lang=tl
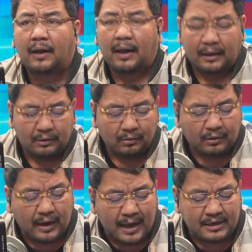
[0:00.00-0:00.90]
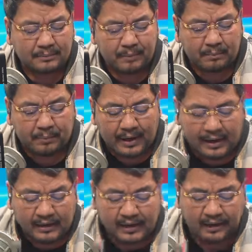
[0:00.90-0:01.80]
anong uh, last
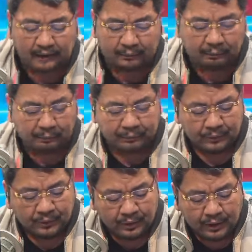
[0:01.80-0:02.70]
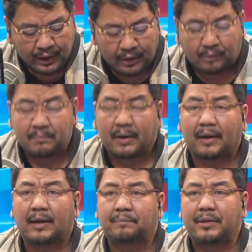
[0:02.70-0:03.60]
February 8, eh kumbaga
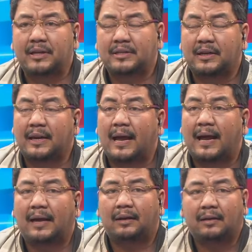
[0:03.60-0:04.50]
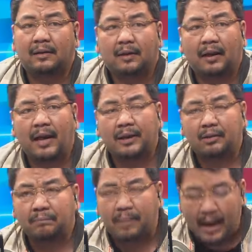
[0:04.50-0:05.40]
uh, pinasinayaan ay
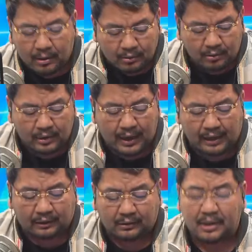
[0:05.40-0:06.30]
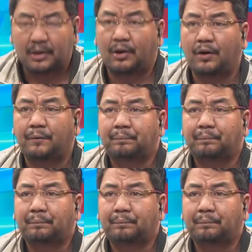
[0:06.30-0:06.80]
yung bagong LTO